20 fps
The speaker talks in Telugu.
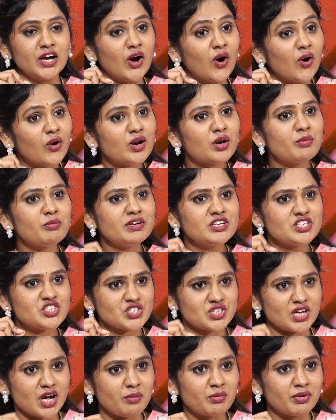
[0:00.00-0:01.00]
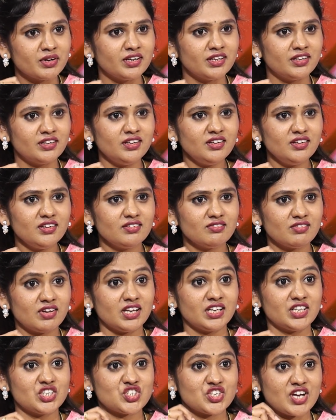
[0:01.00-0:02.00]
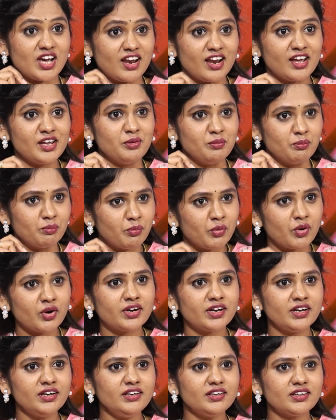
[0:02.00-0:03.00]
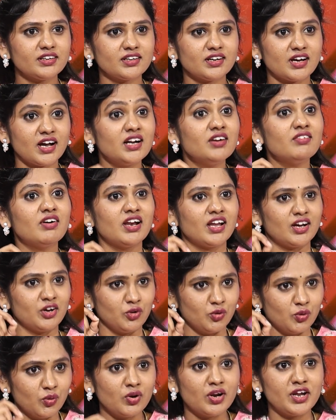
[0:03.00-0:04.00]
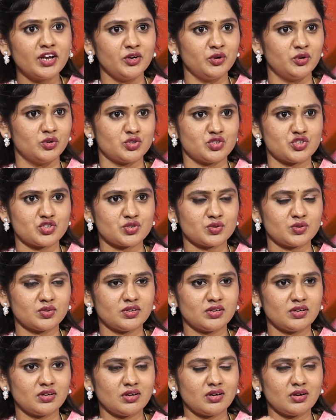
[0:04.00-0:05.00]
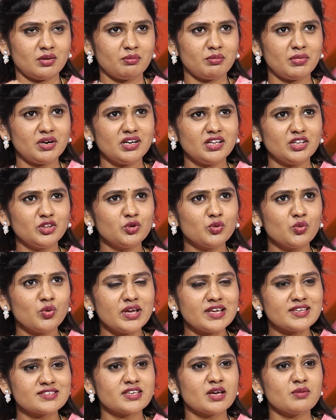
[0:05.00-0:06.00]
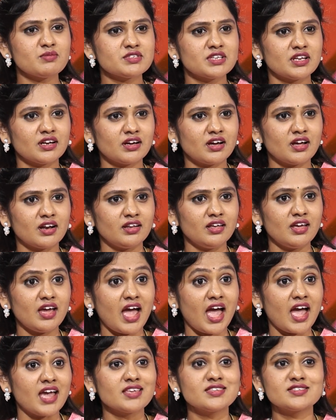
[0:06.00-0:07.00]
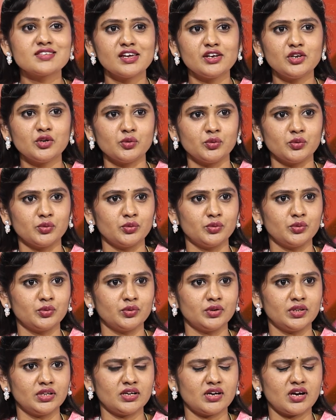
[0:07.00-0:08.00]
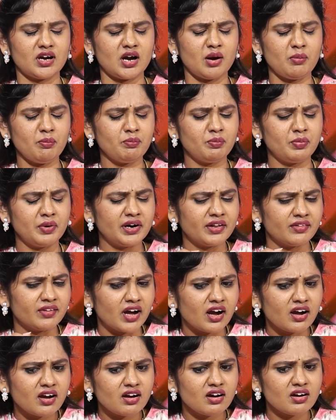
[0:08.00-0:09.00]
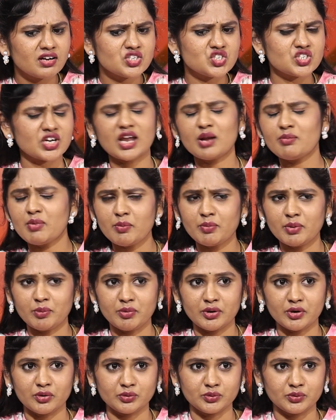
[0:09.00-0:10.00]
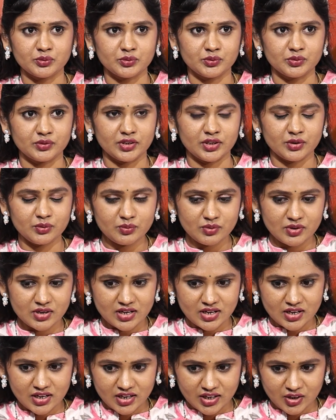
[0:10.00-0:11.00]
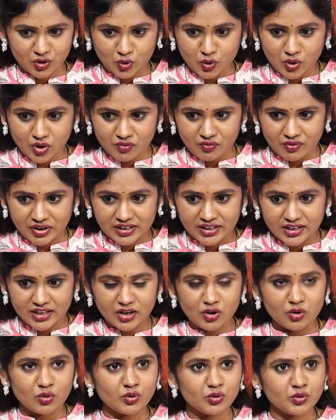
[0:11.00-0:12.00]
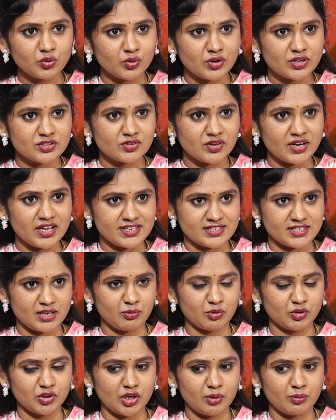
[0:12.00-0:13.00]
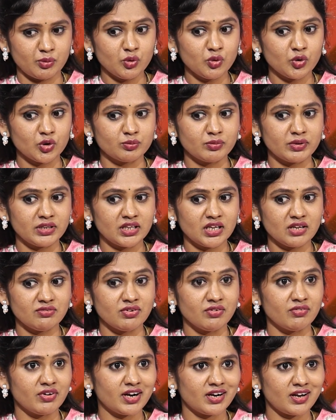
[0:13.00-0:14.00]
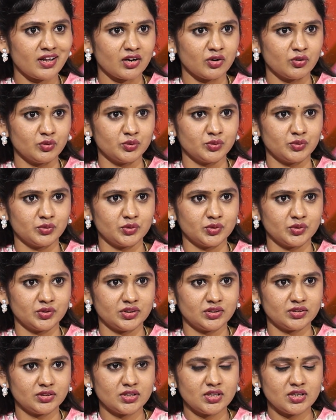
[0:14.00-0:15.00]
గవర్నమెంట్ జాబ్ అనేది వాళ్ళకి చాలా ఇంపార్టెంట్ అండ్ వాళ్ళ గోల్ అయి ఉండొచ్చు బట్ ఎందుకు ఎగ్జామ్స్ అనగానే యాంగ్జైటీ ఉంటుంటుంది అప్పటిదాకా చాలా బాగా ప్రిపేర్ అవుతుంటుంటారు ఇంకొక వన్ డేలోనూ టూ డేస్లోనూ ఎగ్జామ్ ఉన్నప్పుడు కొంతమందికి ఫీవర్ అటాక్ అవుతూ ఉంటుంది